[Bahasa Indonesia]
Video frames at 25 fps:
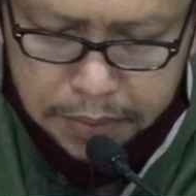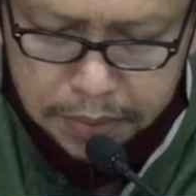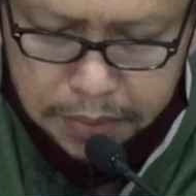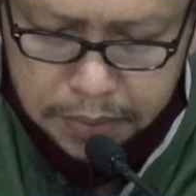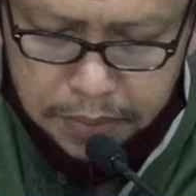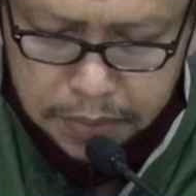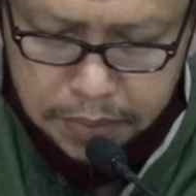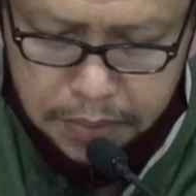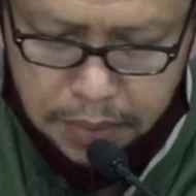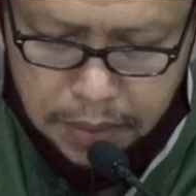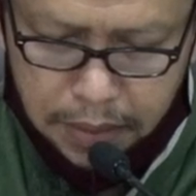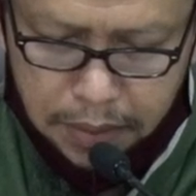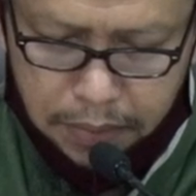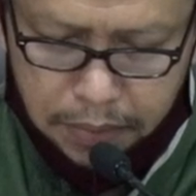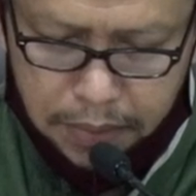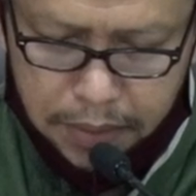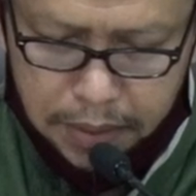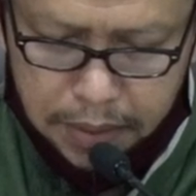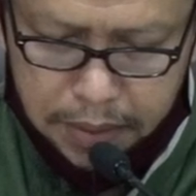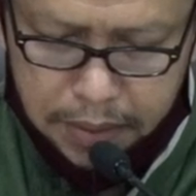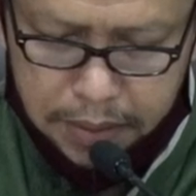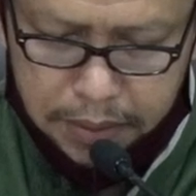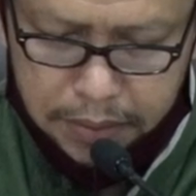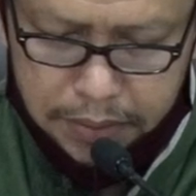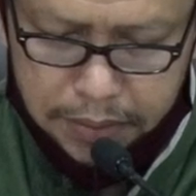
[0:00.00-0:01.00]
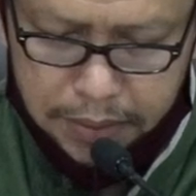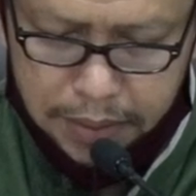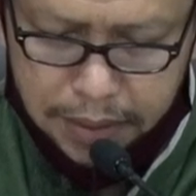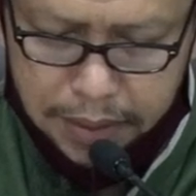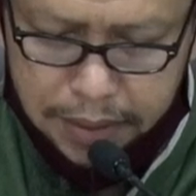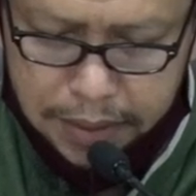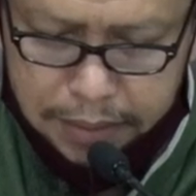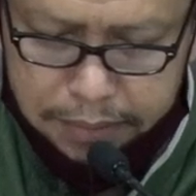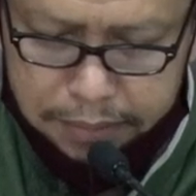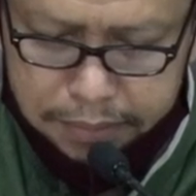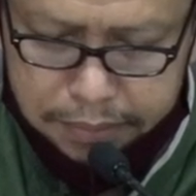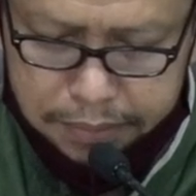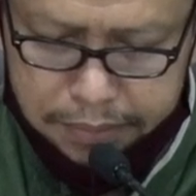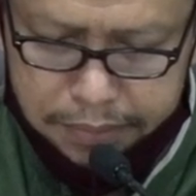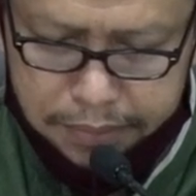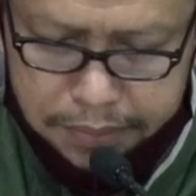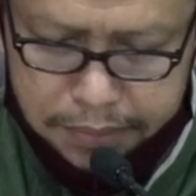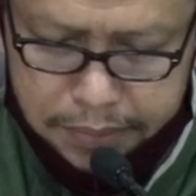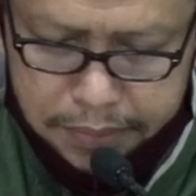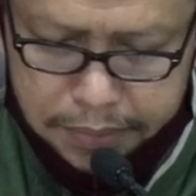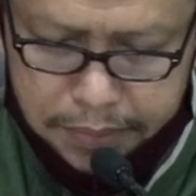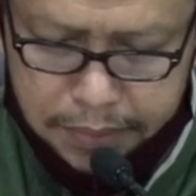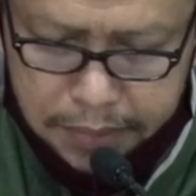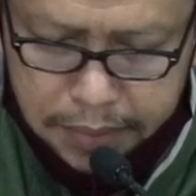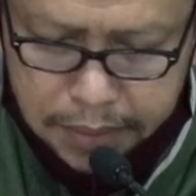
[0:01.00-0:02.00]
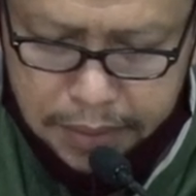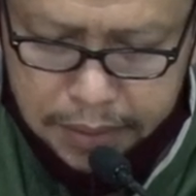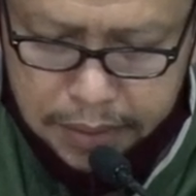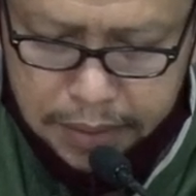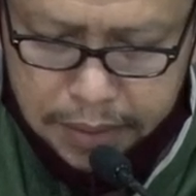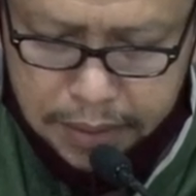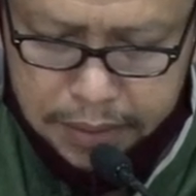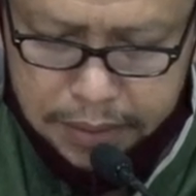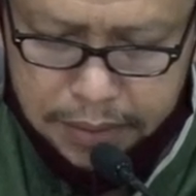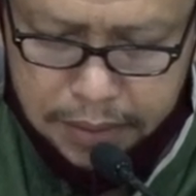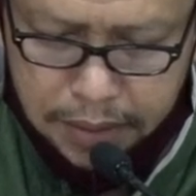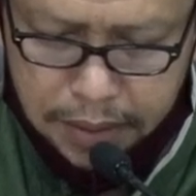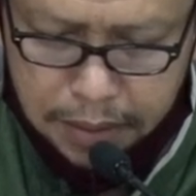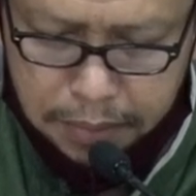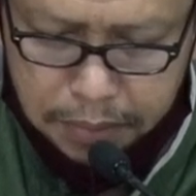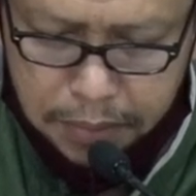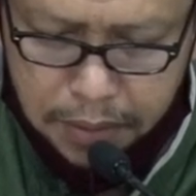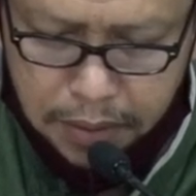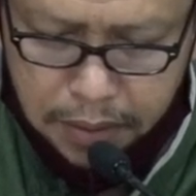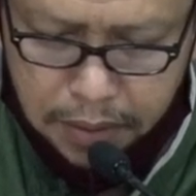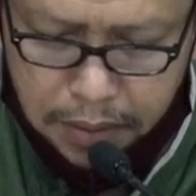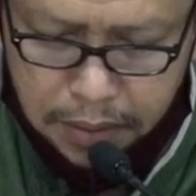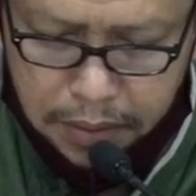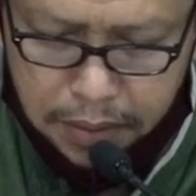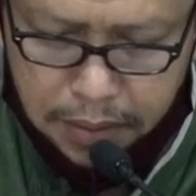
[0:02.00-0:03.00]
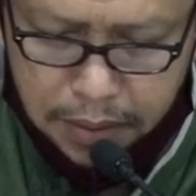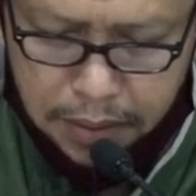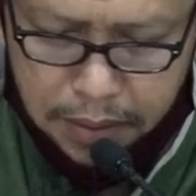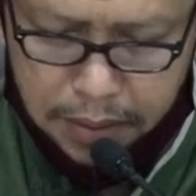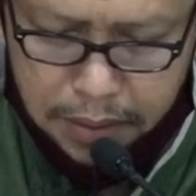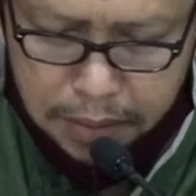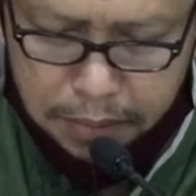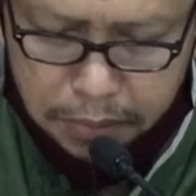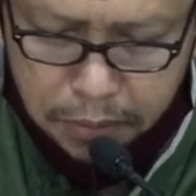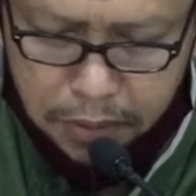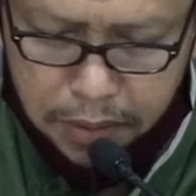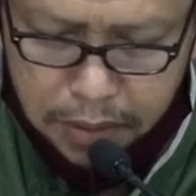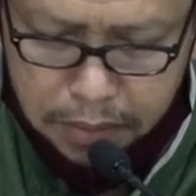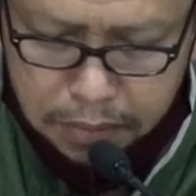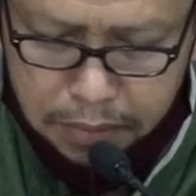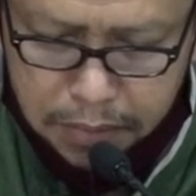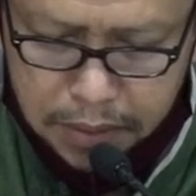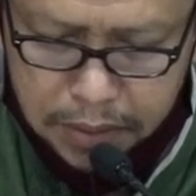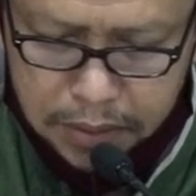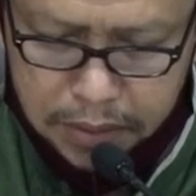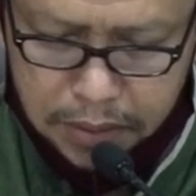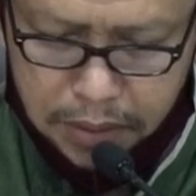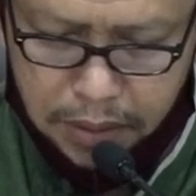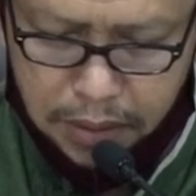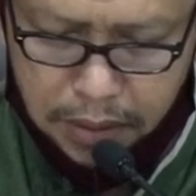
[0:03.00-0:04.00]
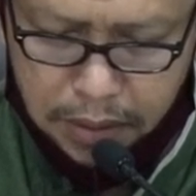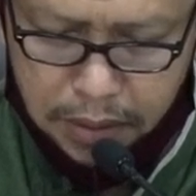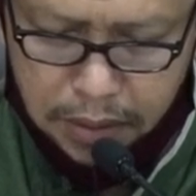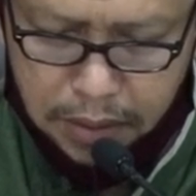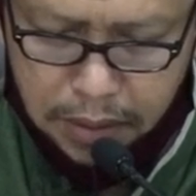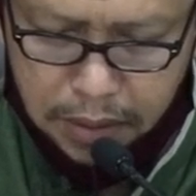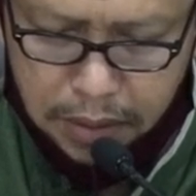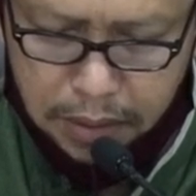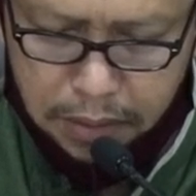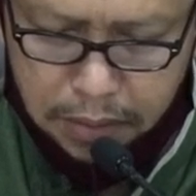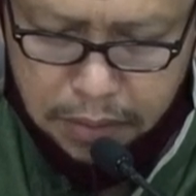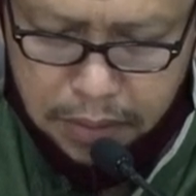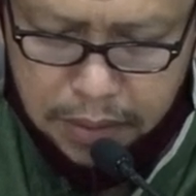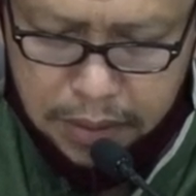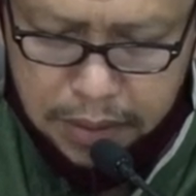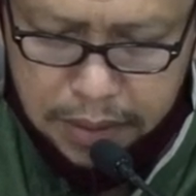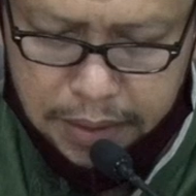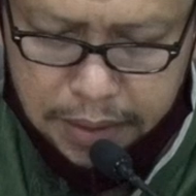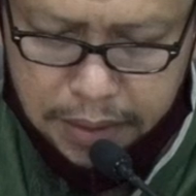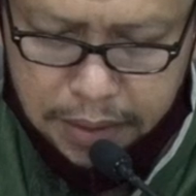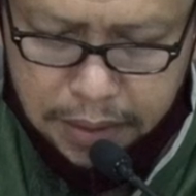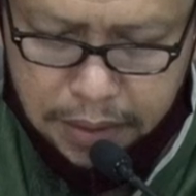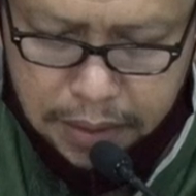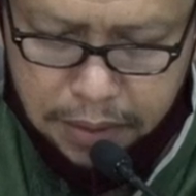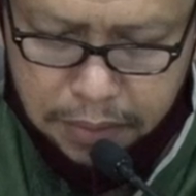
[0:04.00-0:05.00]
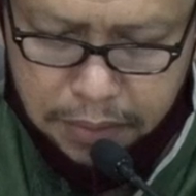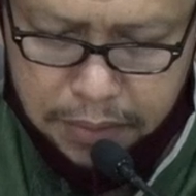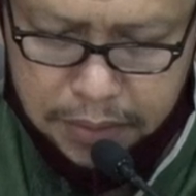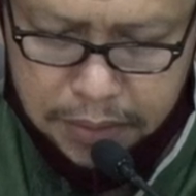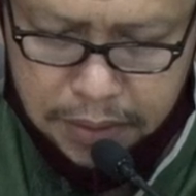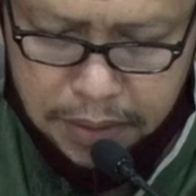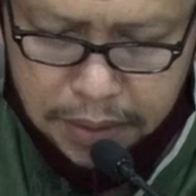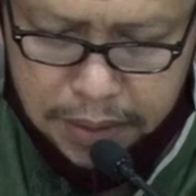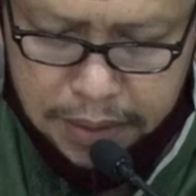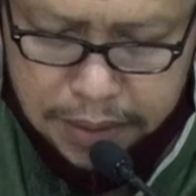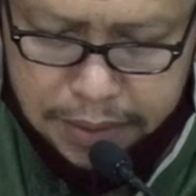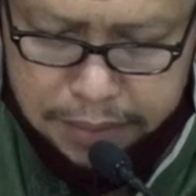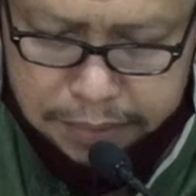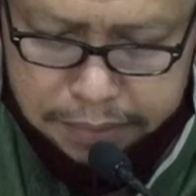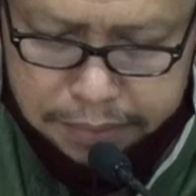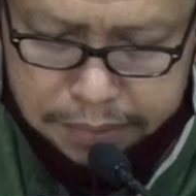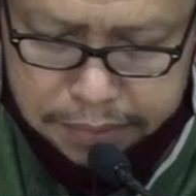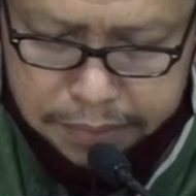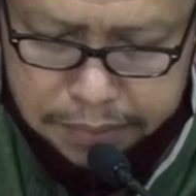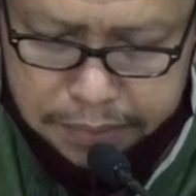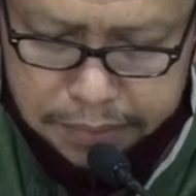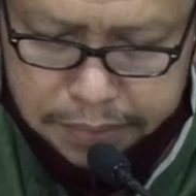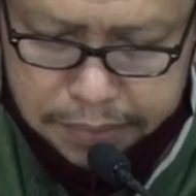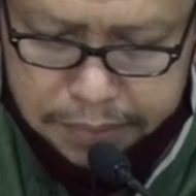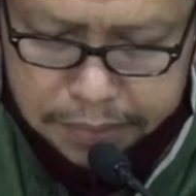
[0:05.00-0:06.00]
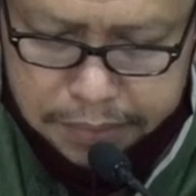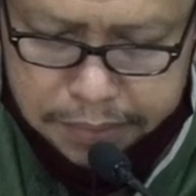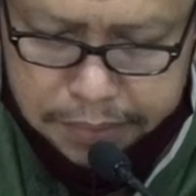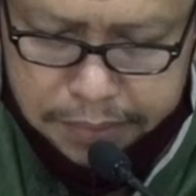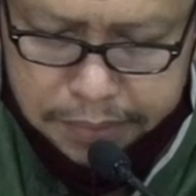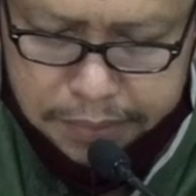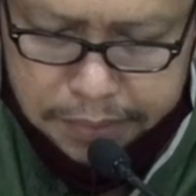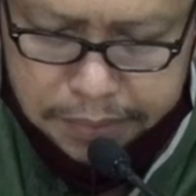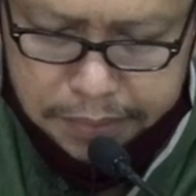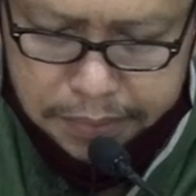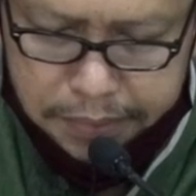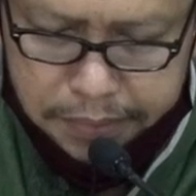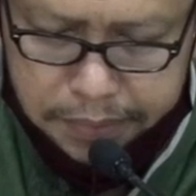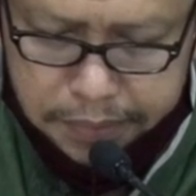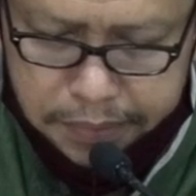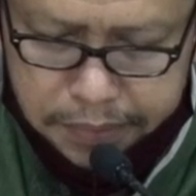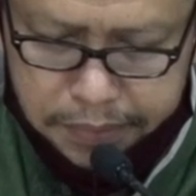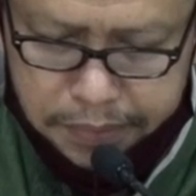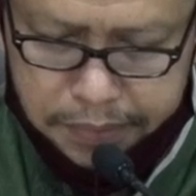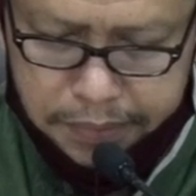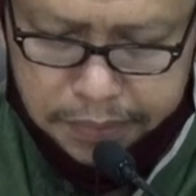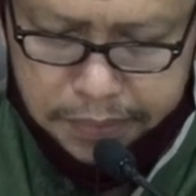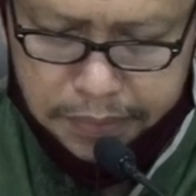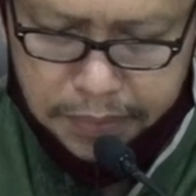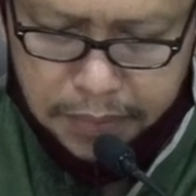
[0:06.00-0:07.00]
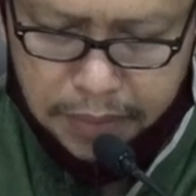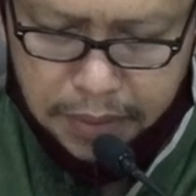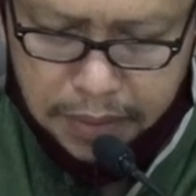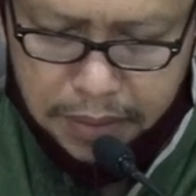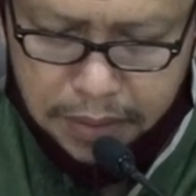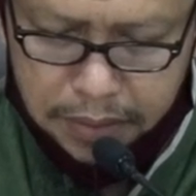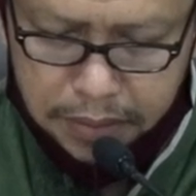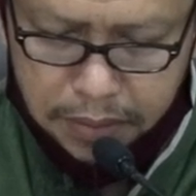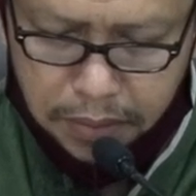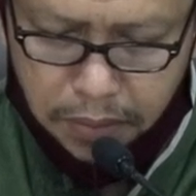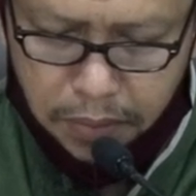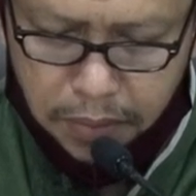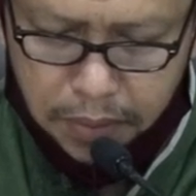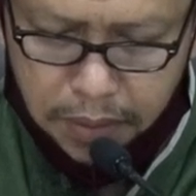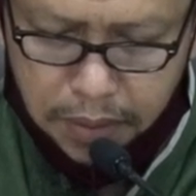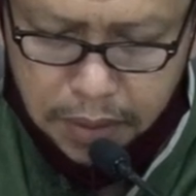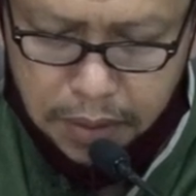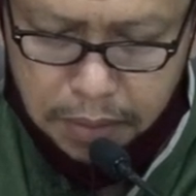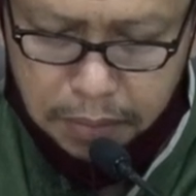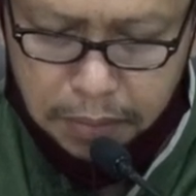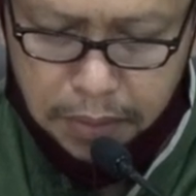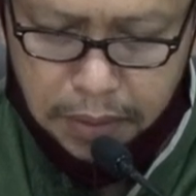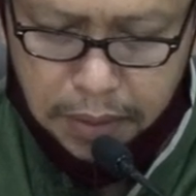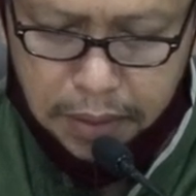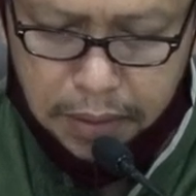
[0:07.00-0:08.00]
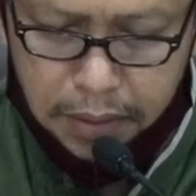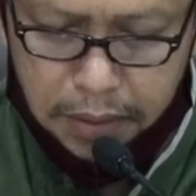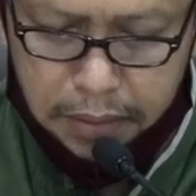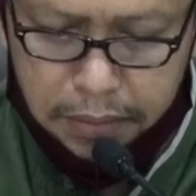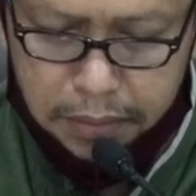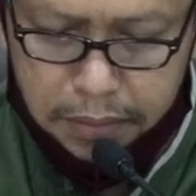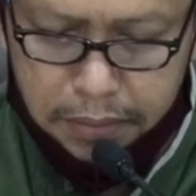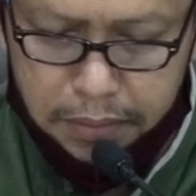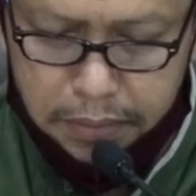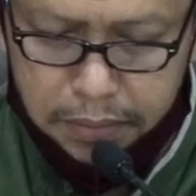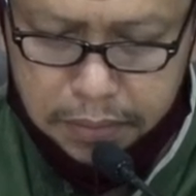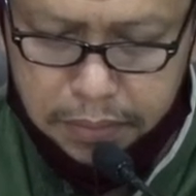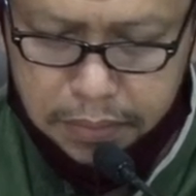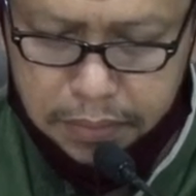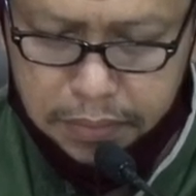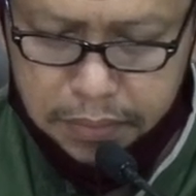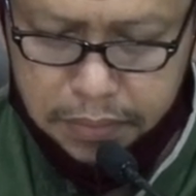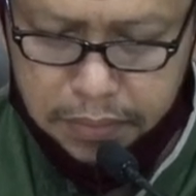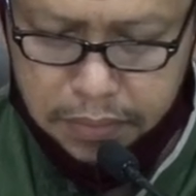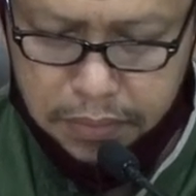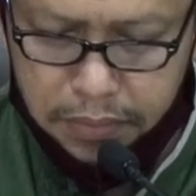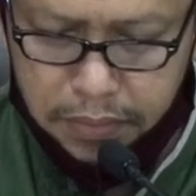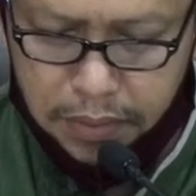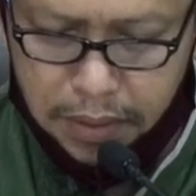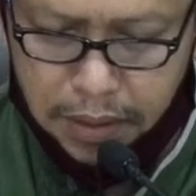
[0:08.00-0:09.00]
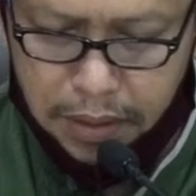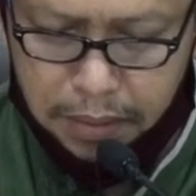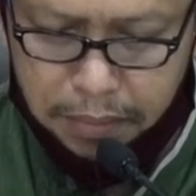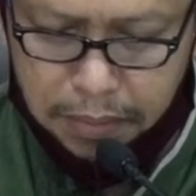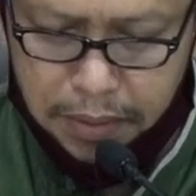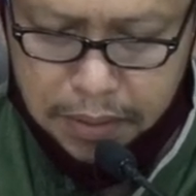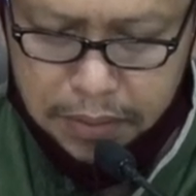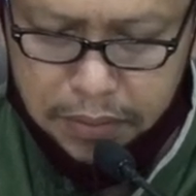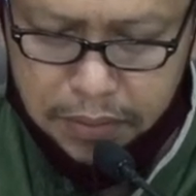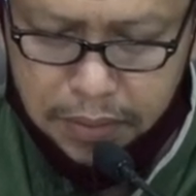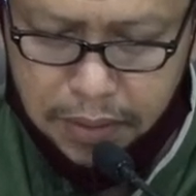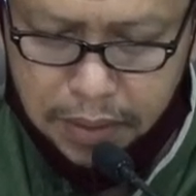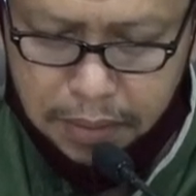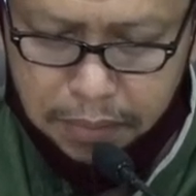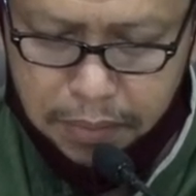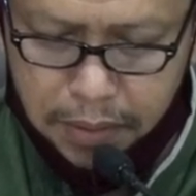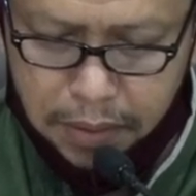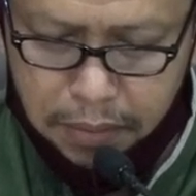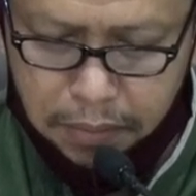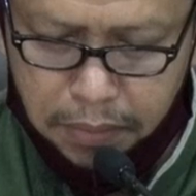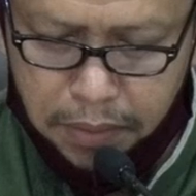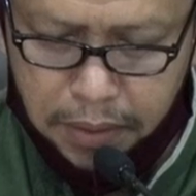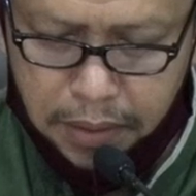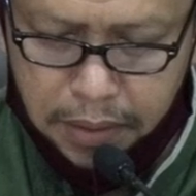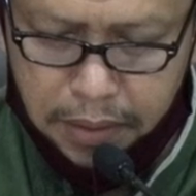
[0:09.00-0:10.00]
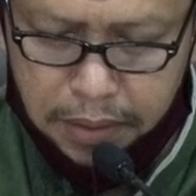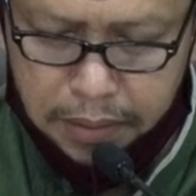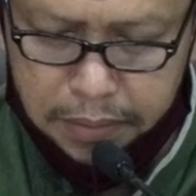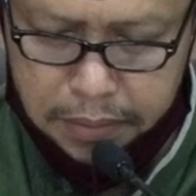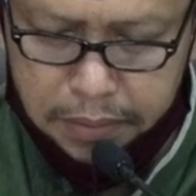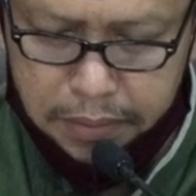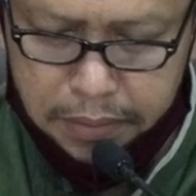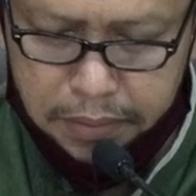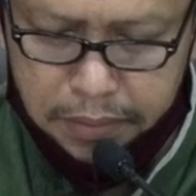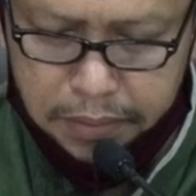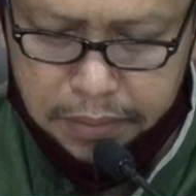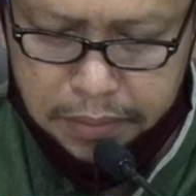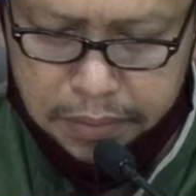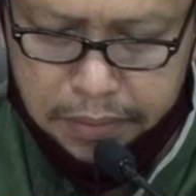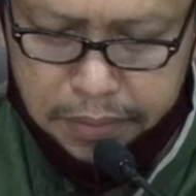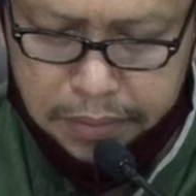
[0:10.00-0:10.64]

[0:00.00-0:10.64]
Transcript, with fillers: Selawat dan salam atas nabi kita Muhammad sallallahu alaihi wasallam atas keluarga beliau, sahabat-sahabat beliau